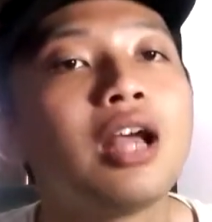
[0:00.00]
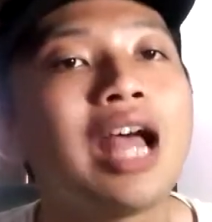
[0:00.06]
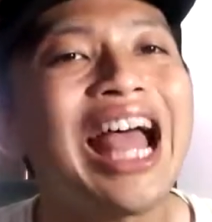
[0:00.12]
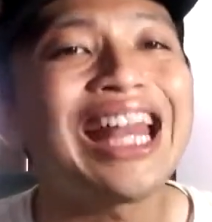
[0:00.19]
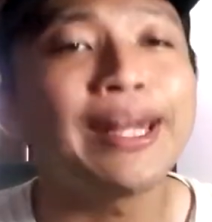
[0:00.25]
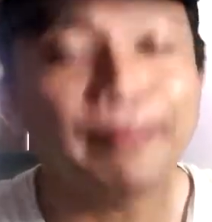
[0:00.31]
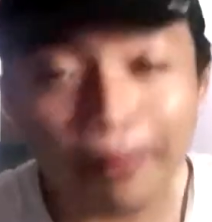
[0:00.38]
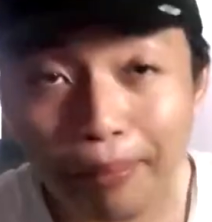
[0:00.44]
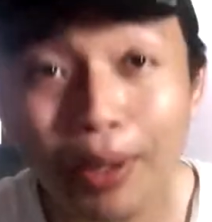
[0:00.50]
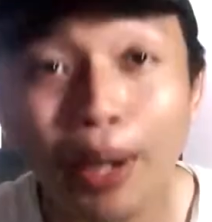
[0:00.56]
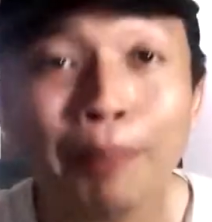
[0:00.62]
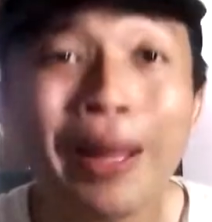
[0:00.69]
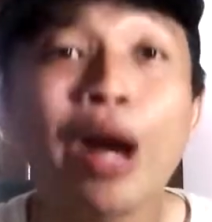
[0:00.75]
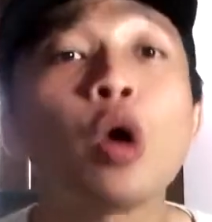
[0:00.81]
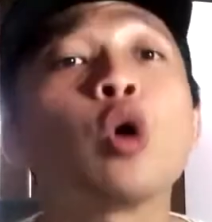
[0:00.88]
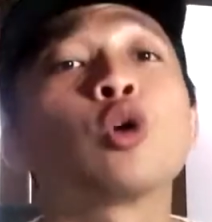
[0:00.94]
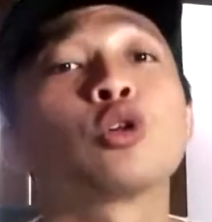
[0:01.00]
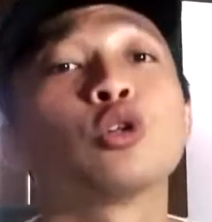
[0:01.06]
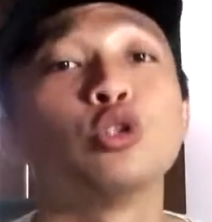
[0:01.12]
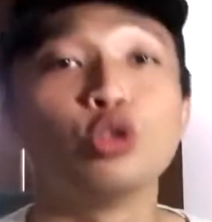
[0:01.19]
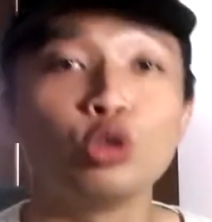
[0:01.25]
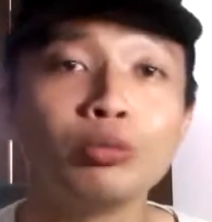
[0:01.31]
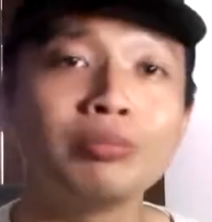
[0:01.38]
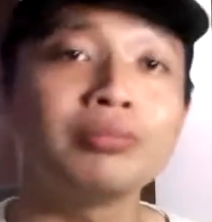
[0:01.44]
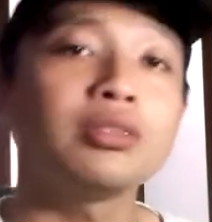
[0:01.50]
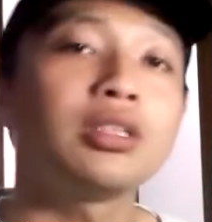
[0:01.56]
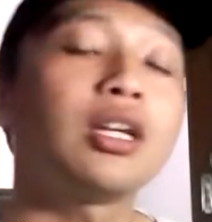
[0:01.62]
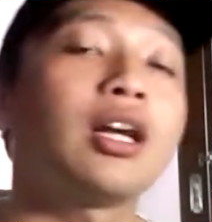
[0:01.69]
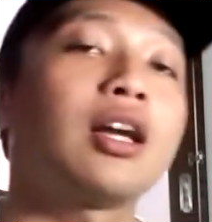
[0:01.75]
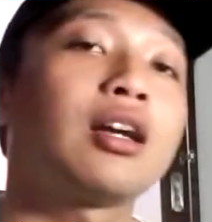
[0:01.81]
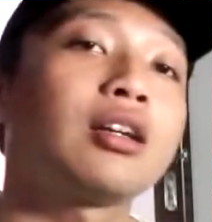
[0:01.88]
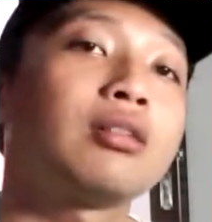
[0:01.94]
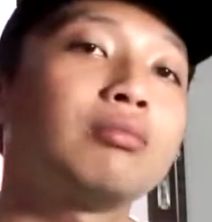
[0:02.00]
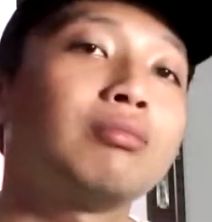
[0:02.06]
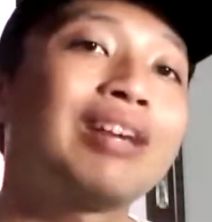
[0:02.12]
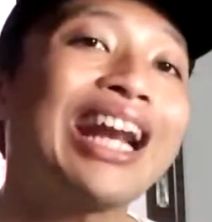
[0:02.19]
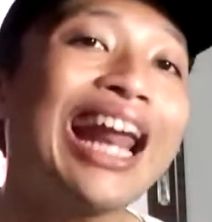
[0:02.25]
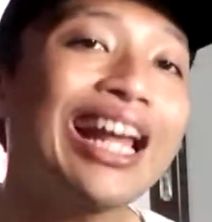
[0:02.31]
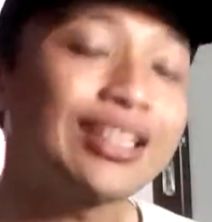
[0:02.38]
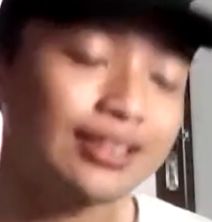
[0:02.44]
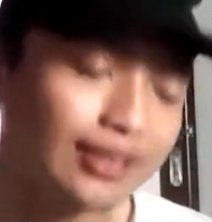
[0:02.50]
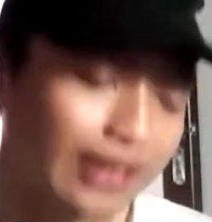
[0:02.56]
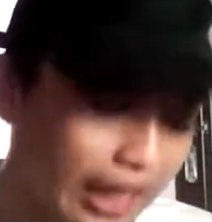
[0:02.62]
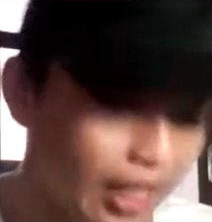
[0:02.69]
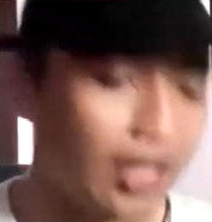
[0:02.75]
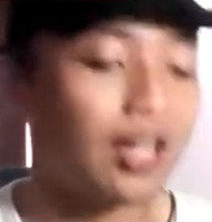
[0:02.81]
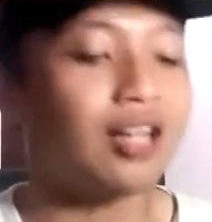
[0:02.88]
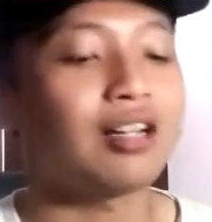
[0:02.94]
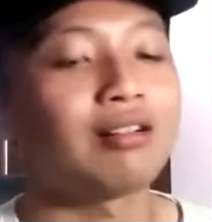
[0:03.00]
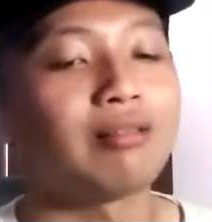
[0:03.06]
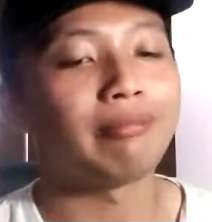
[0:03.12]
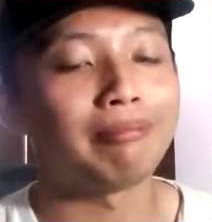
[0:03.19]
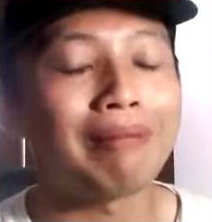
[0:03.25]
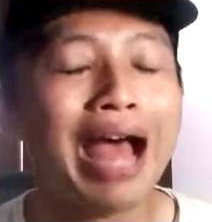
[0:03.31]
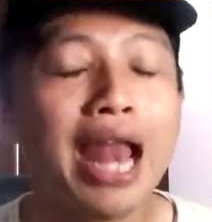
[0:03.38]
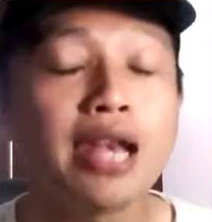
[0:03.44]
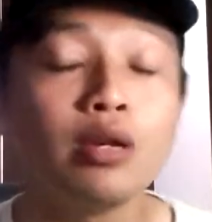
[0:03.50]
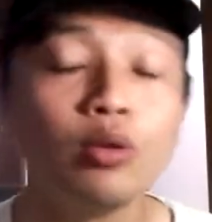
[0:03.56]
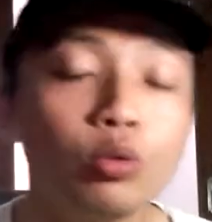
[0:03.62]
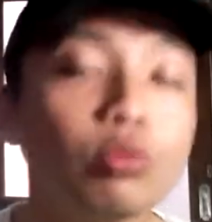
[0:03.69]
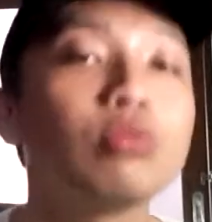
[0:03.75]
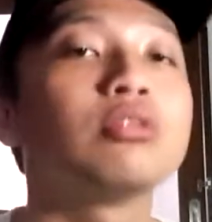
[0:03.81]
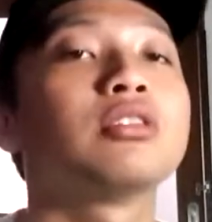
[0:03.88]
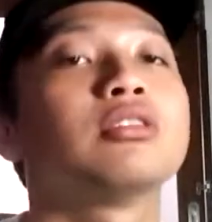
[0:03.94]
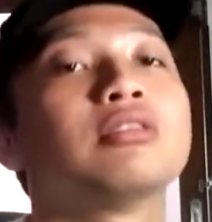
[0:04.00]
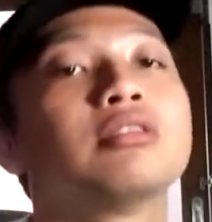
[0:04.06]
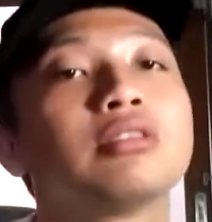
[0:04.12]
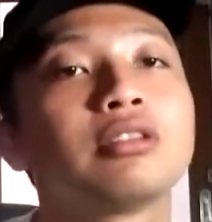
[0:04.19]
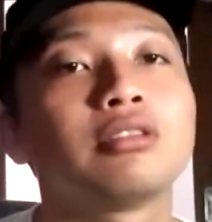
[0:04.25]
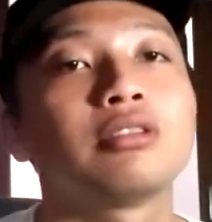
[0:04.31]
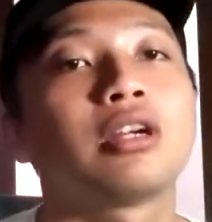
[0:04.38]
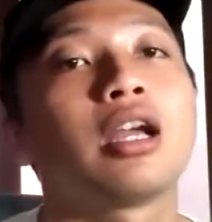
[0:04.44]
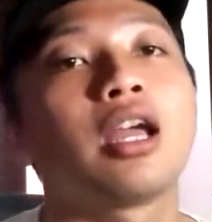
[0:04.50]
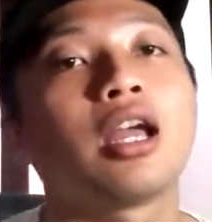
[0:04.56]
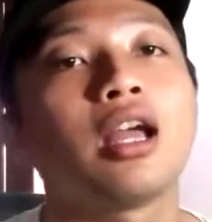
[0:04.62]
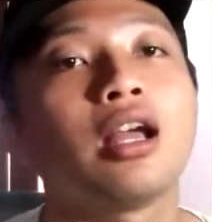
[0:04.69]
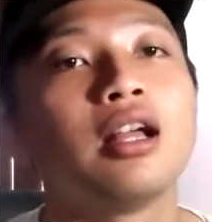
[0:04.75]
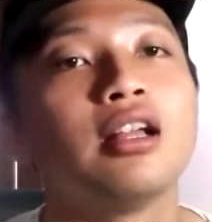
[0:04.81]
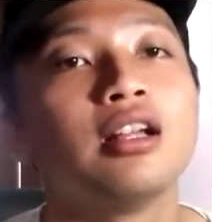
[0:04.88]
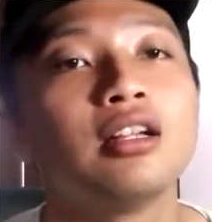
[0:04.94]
ada beberapa oknum yang merasa malu gitu loh kayak